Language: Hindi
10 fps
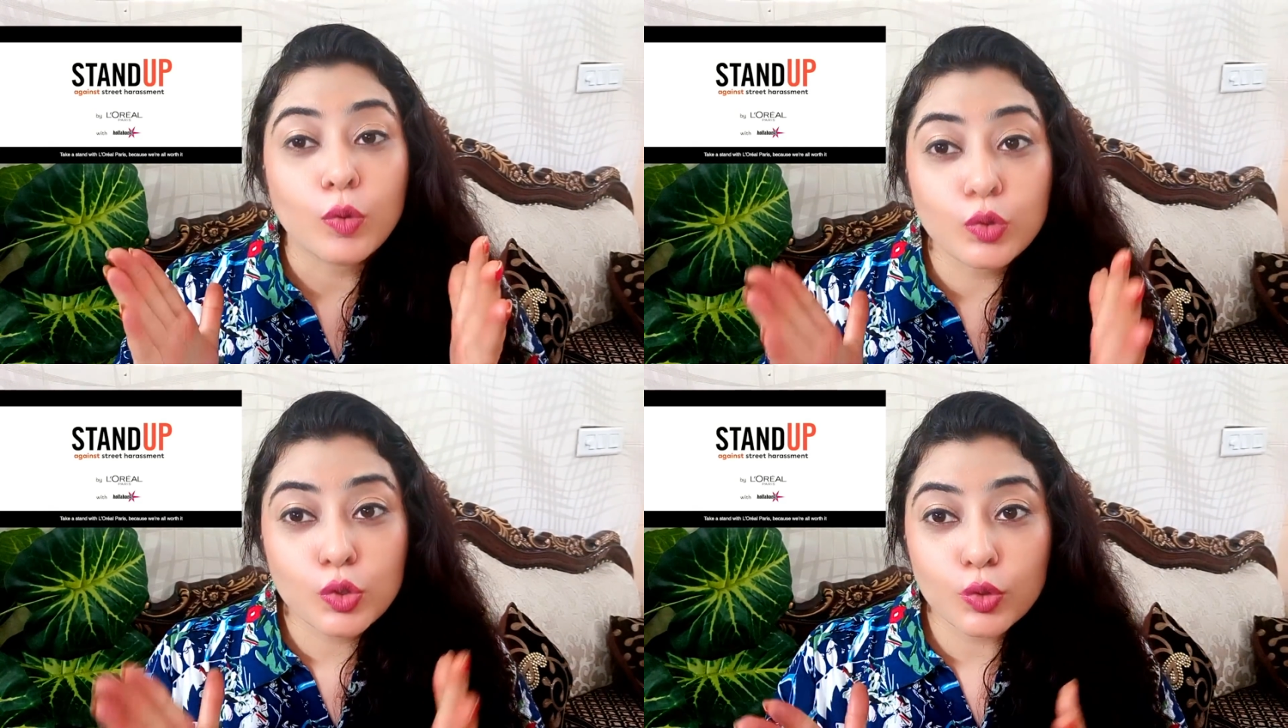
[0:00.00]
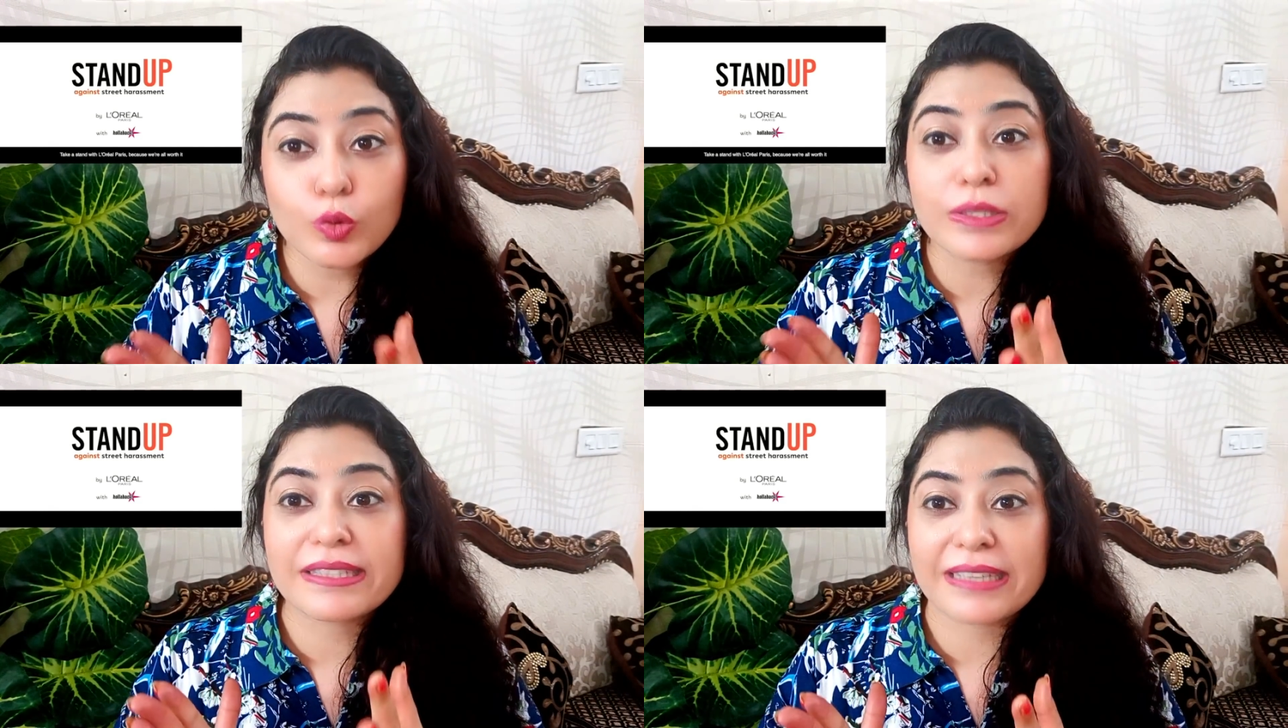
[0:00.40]
उन
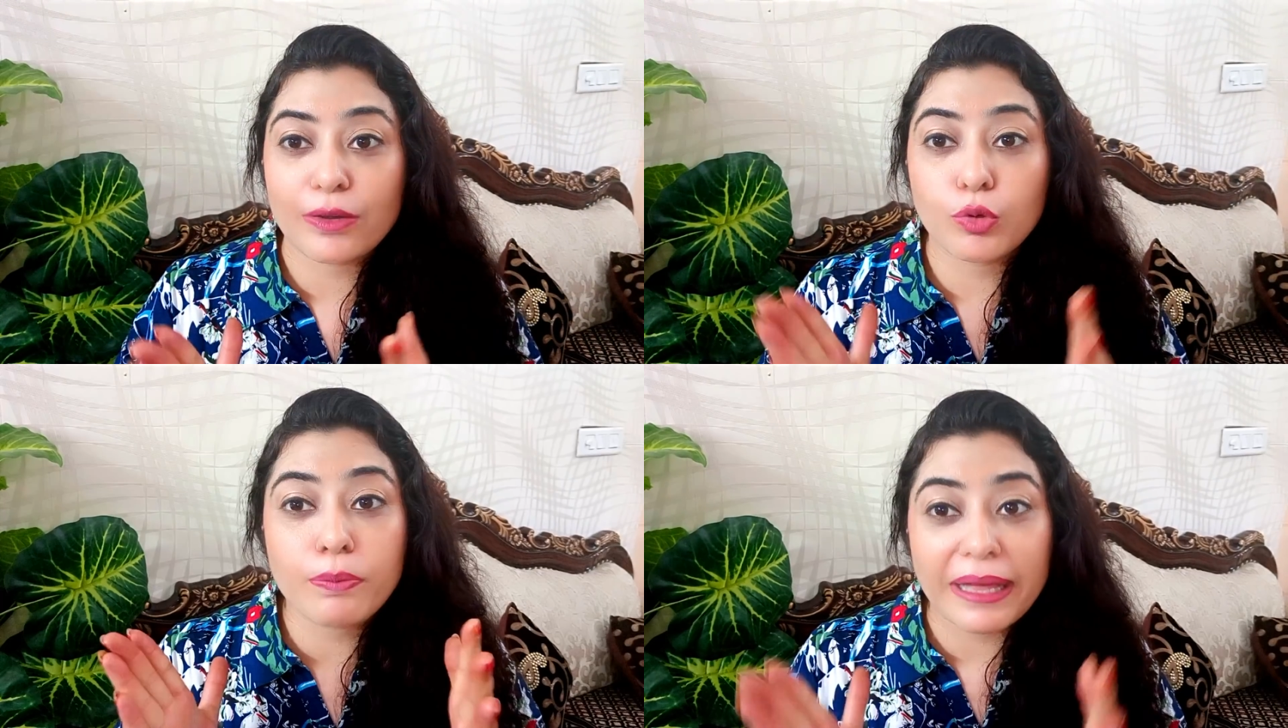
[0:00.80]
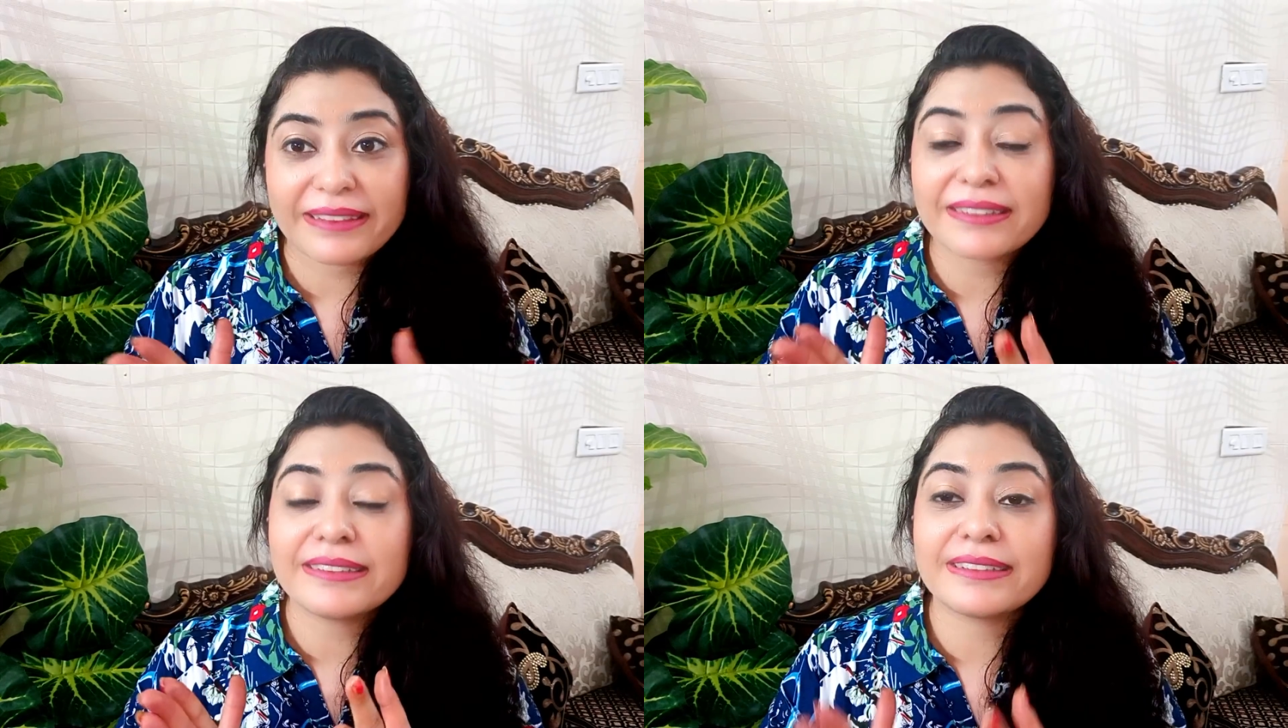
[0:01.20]
टूल्स से उन
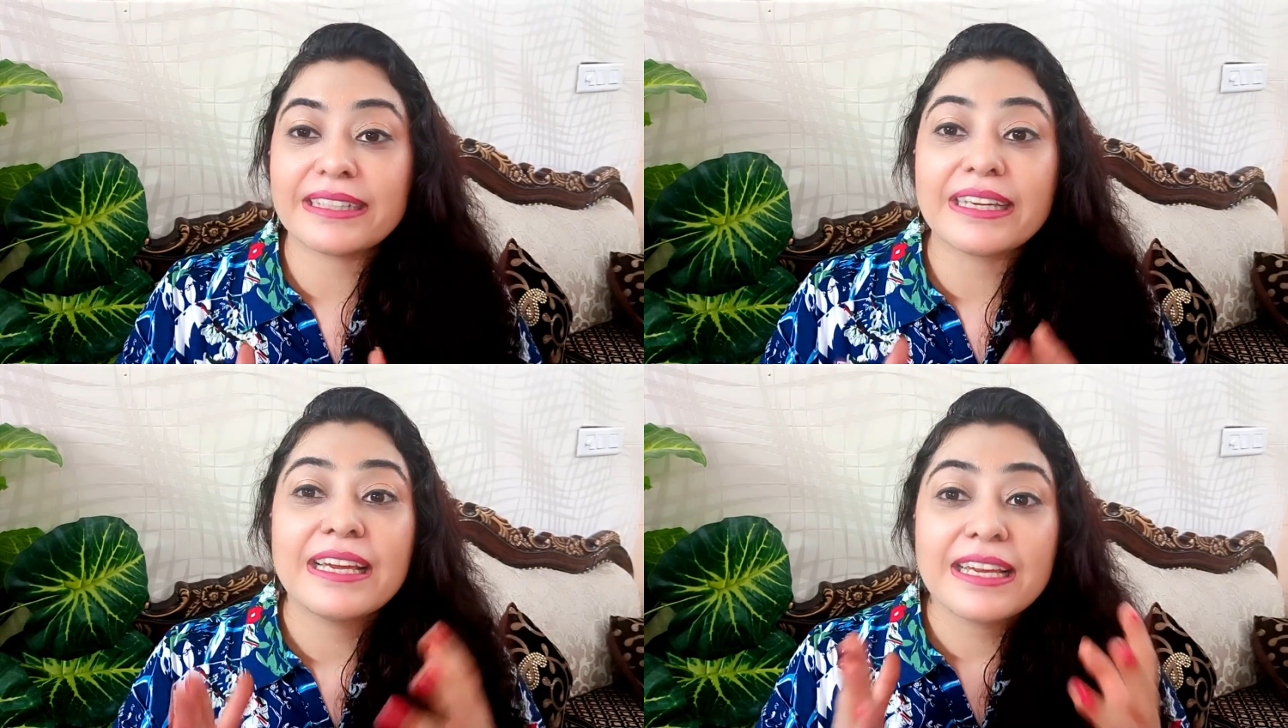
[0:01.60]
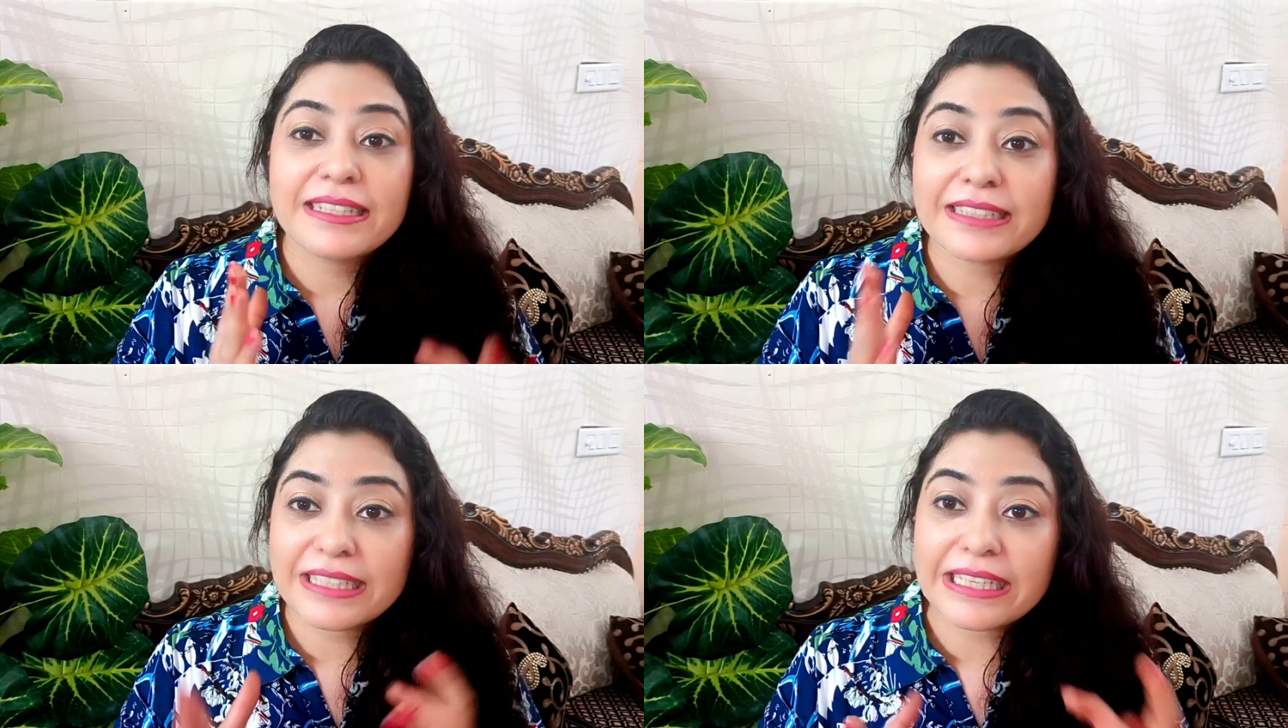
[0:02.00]
methods से
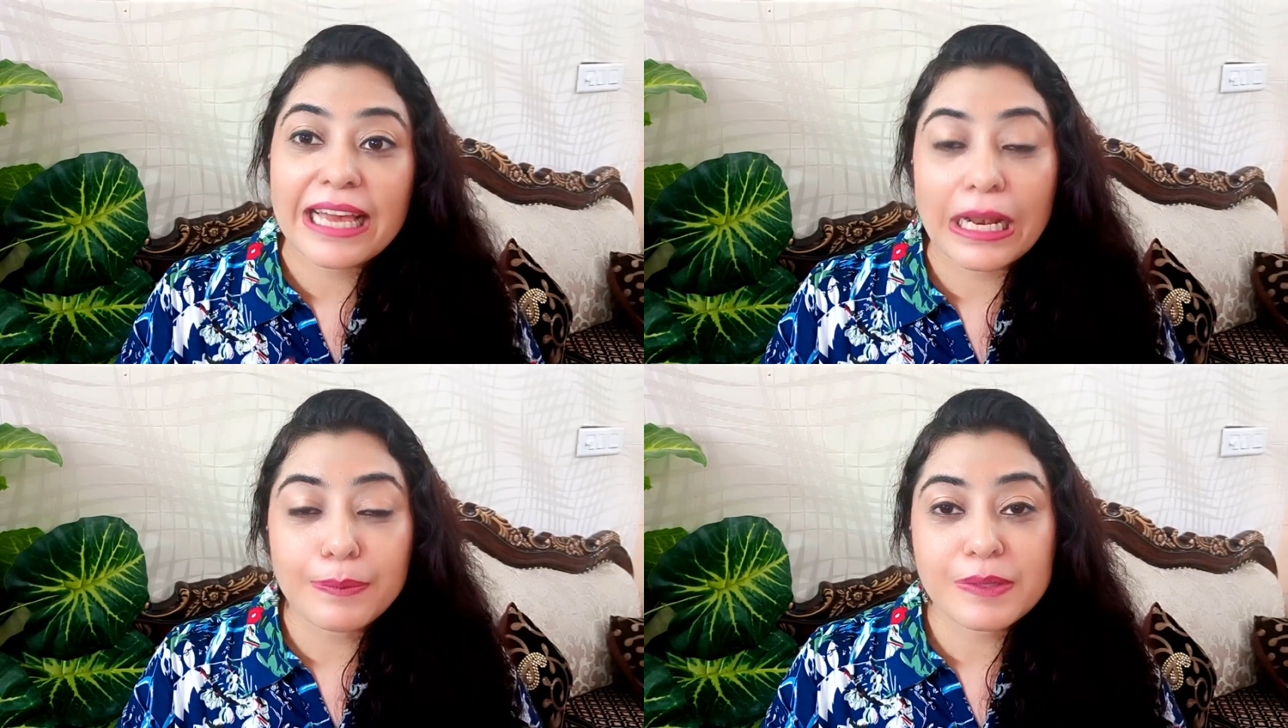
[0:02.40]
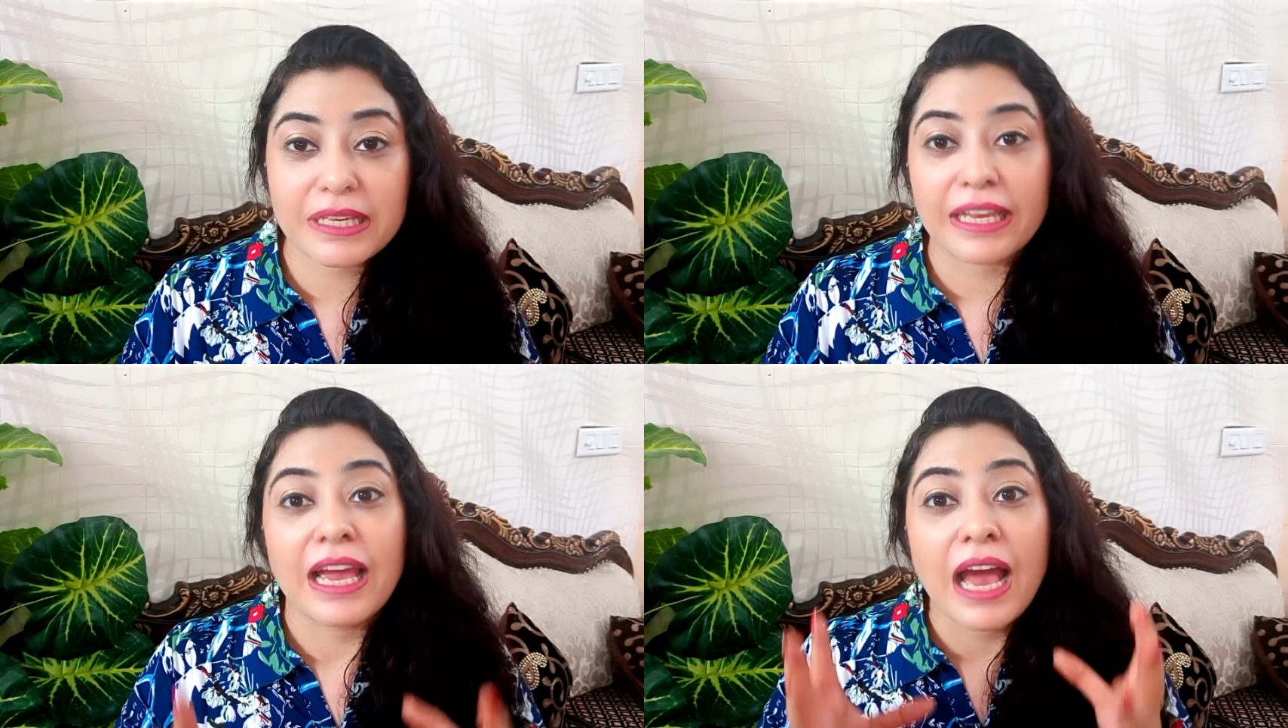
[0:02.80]
जिनकी हेल्प से